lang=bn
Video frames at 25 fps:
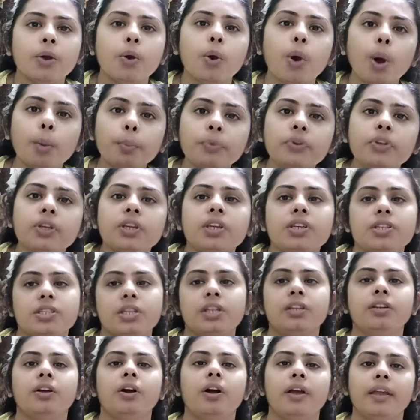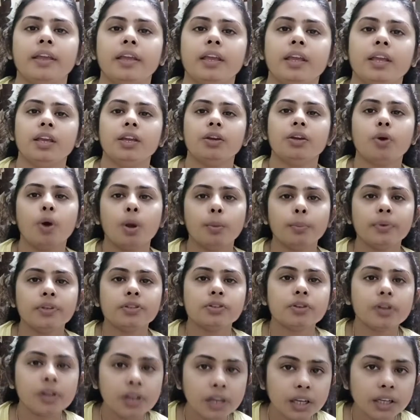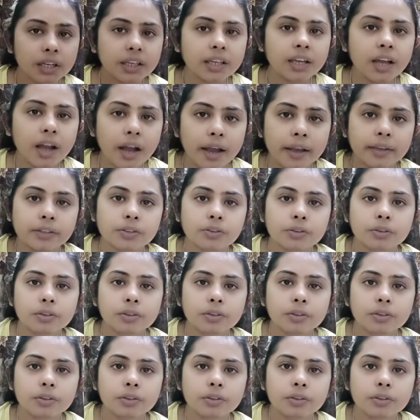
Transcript: কমিউনিকেশন হয় কমেন্ট করলে কি হয়